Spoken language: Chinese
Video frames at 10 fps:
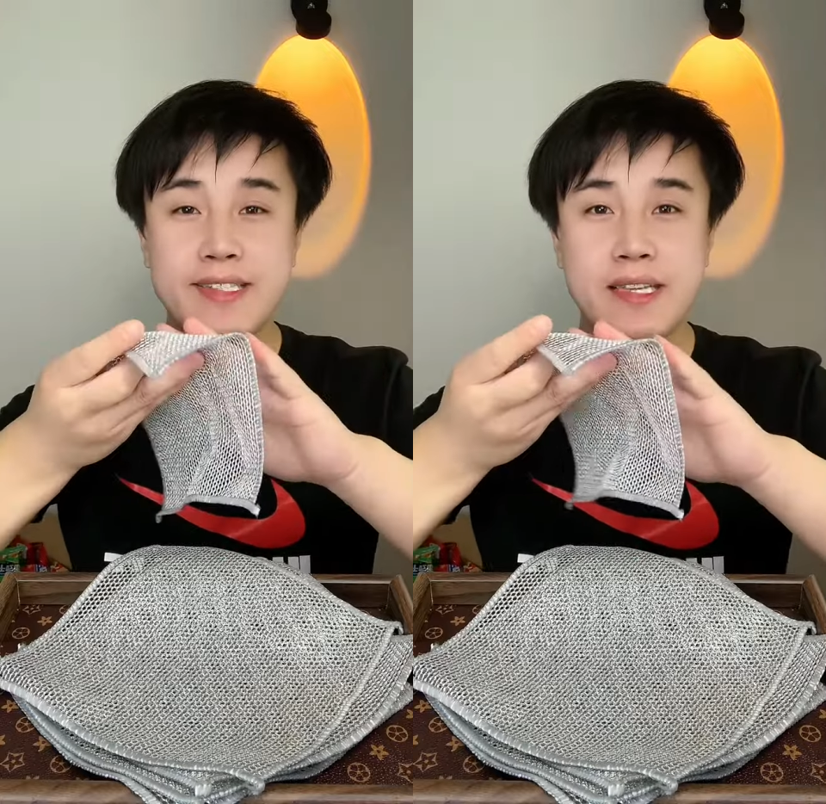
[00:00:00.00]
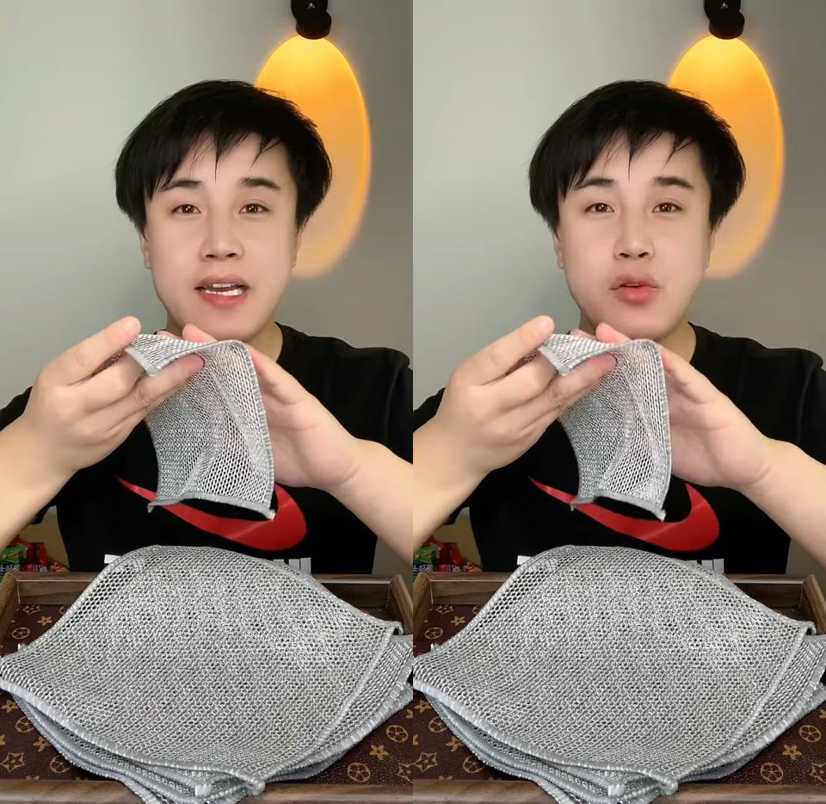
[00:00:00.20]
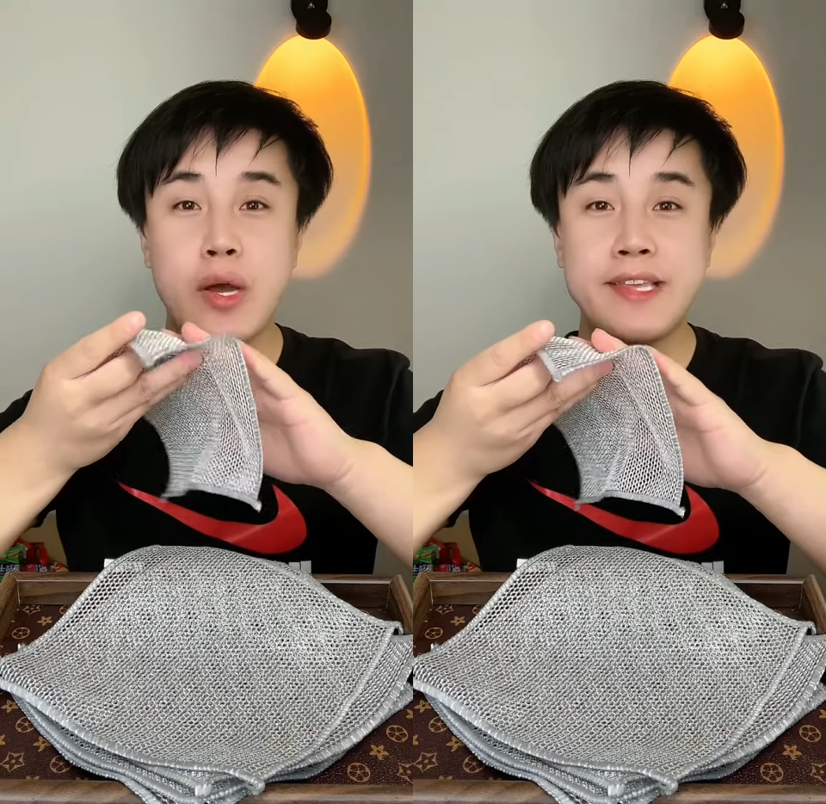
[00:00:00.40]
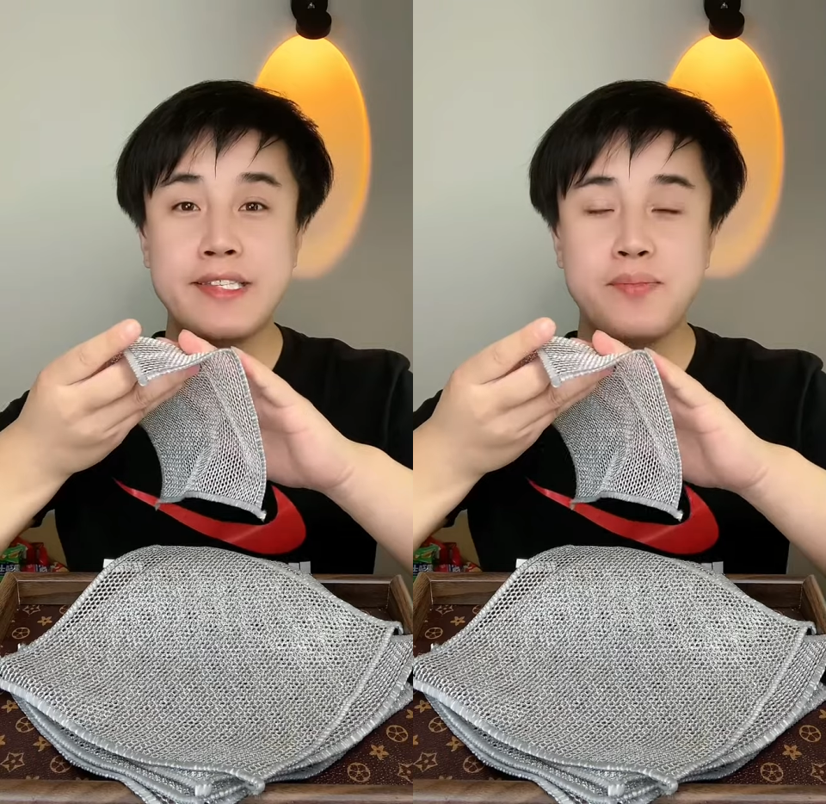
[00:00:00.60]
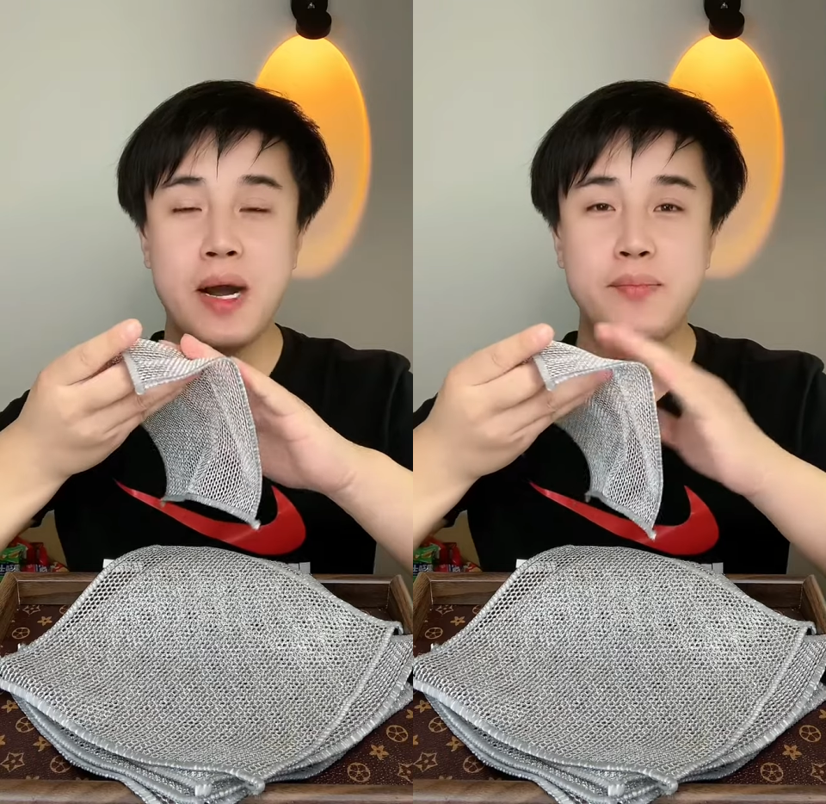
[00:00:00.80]
咱家这款银
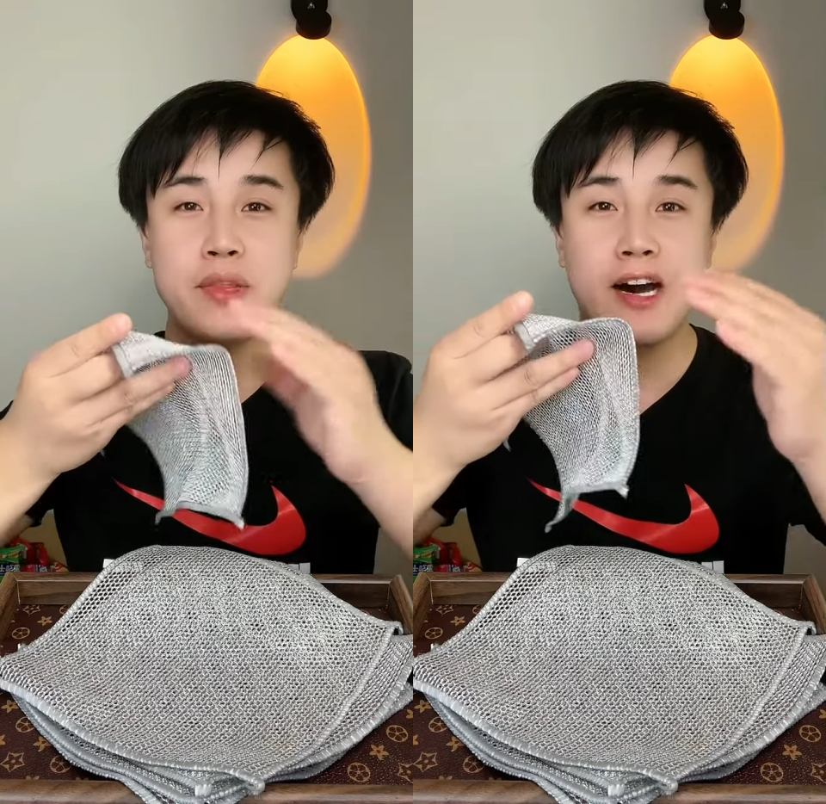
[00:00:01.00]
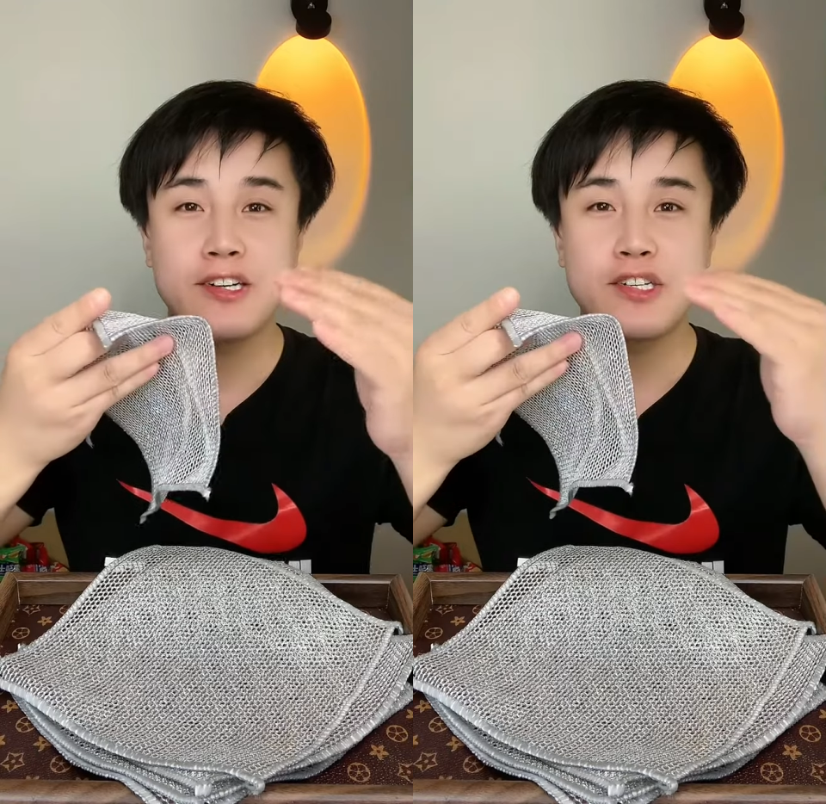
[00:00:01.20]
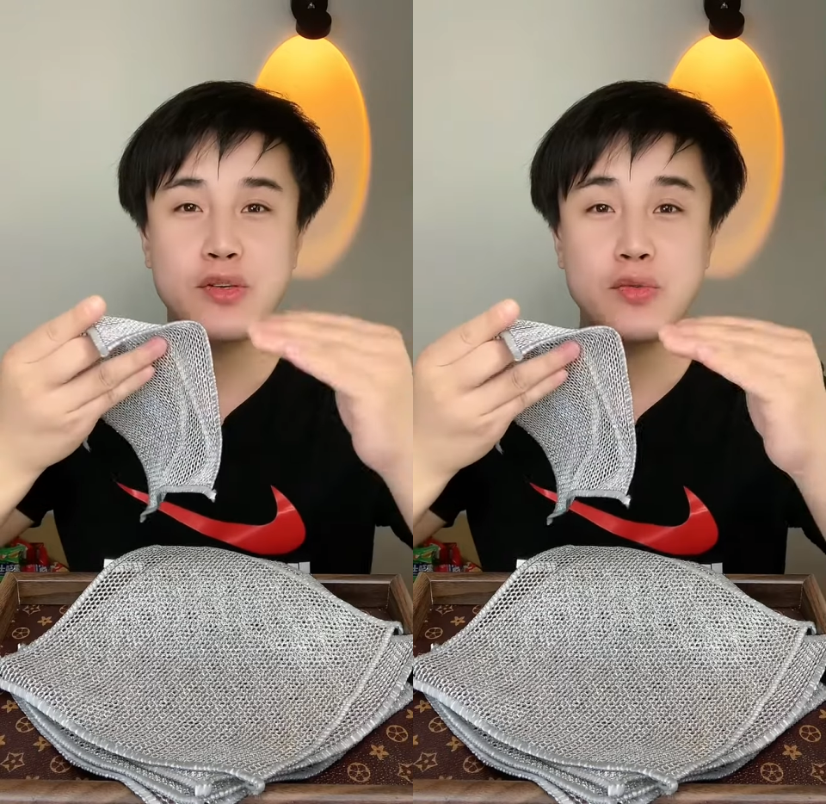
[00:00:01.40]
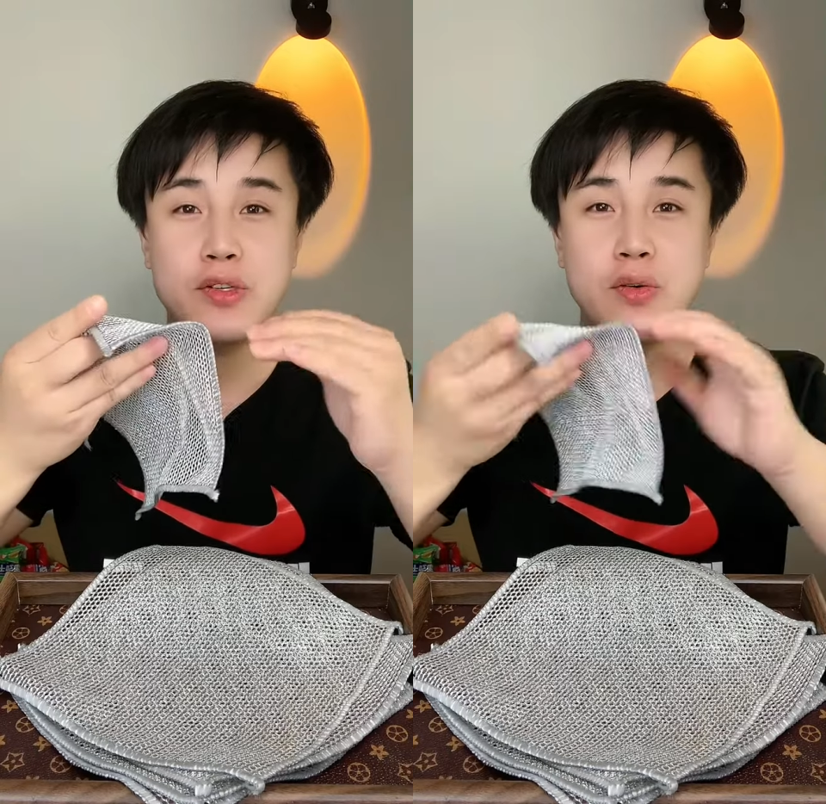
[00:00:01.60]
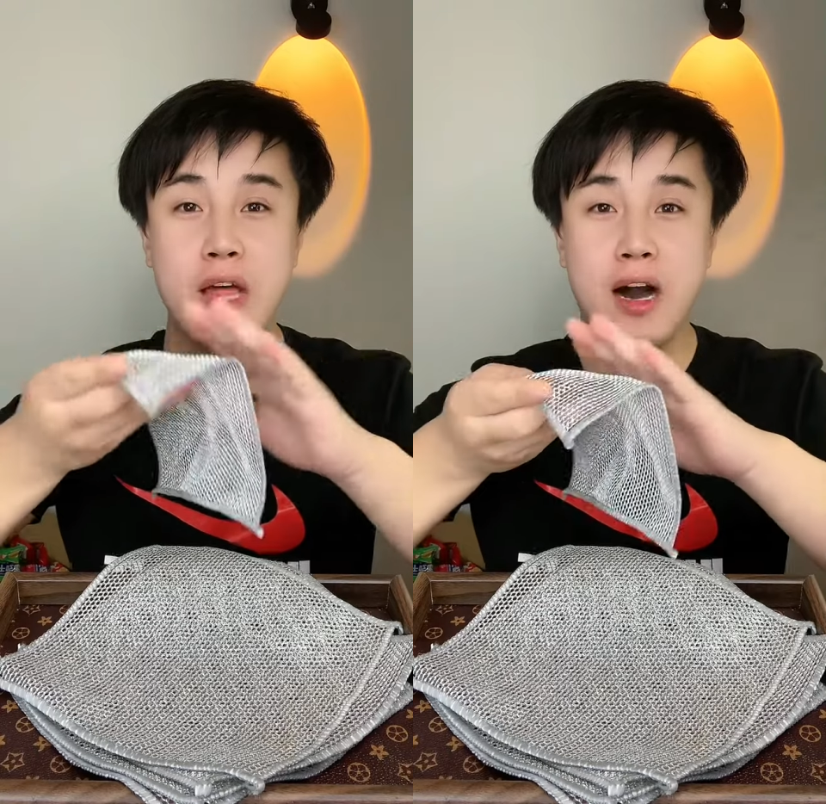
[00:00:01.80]
丝抹布呢，使用
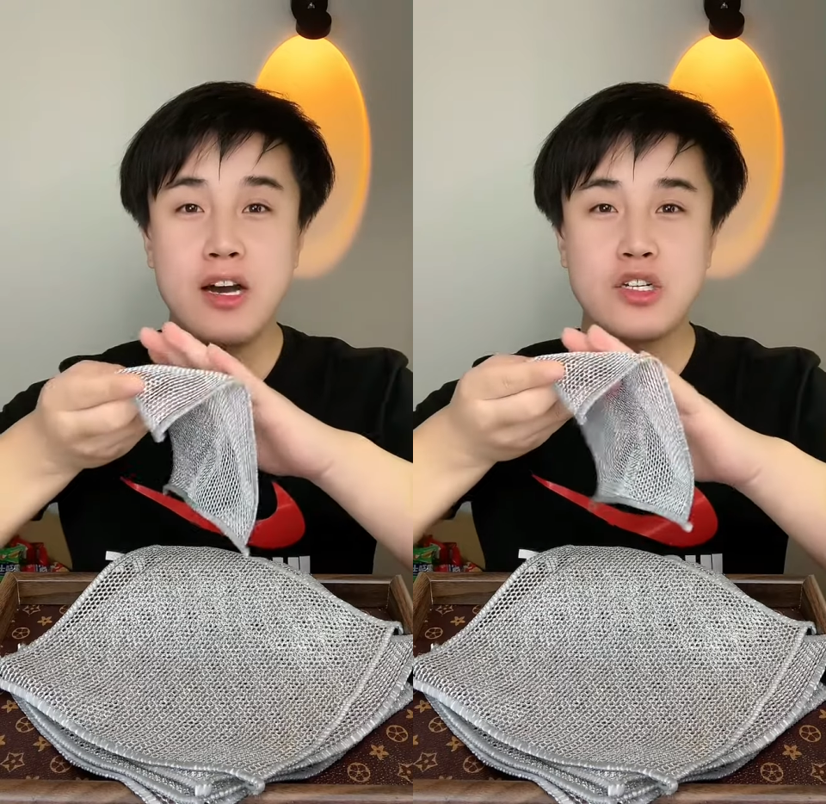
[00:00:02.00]
之后呢，